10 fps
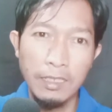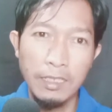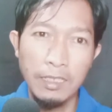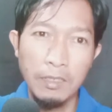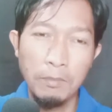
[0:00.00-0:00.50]

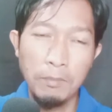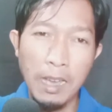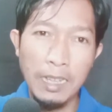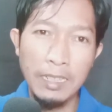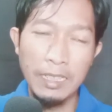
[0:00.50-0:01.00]

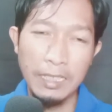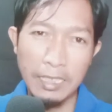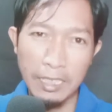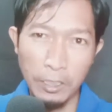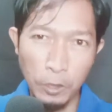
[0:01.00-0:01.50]
maka
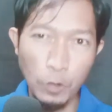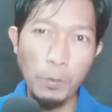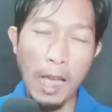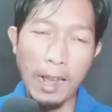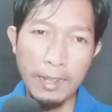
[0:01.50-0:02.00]
YouTube
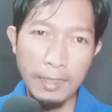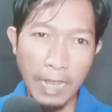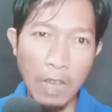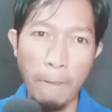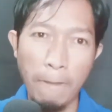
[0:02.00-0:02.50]
akan
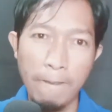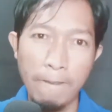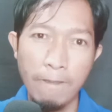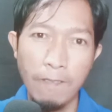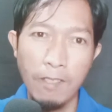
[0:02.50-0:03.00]
tahu.
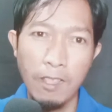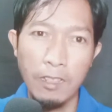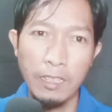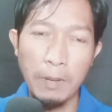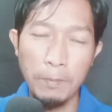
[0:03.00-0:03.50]

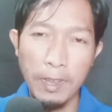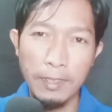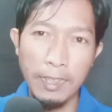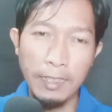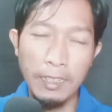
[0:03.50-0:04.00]
Dan
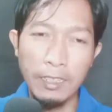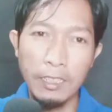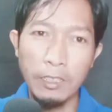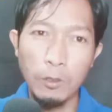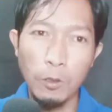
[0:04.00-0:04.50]
biasanya di
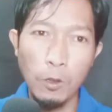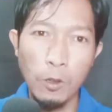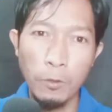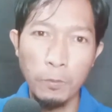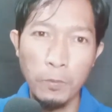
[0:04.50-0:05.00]
situ
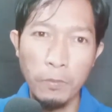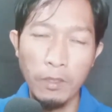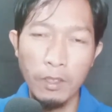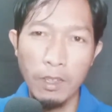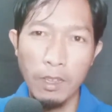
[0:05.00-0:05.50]

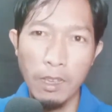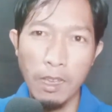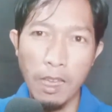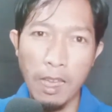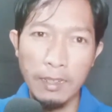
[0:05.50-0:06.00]

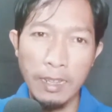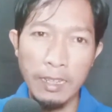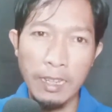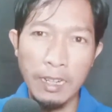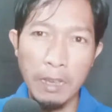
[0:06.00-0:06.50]
ada yang
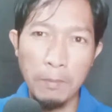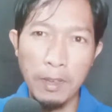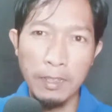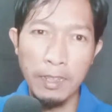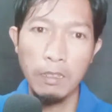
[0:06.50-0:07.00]

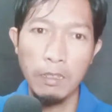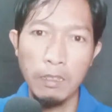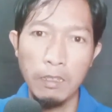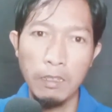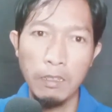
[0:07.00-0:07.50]
namanya
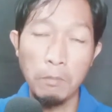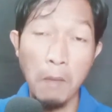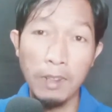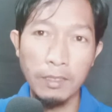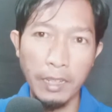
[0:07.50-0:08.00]
mal
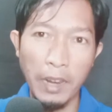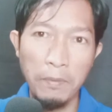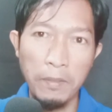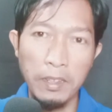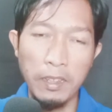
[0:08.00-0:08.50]

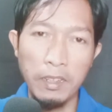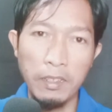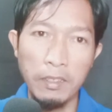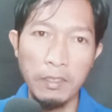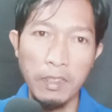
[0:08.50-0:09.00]
traffic ya di
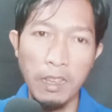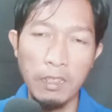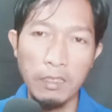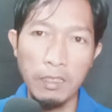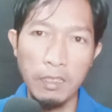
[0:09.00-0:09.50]
situ ya.
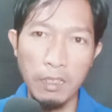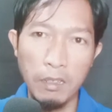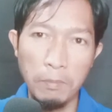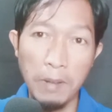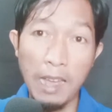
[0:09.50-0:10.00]
Eh,
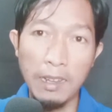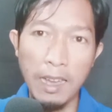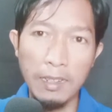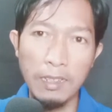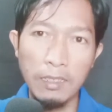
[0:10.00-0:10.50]

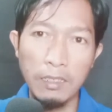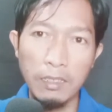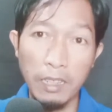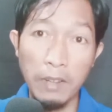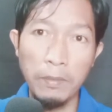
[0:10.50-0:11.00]
pelanggaran
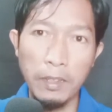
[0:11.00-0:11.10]
traffic.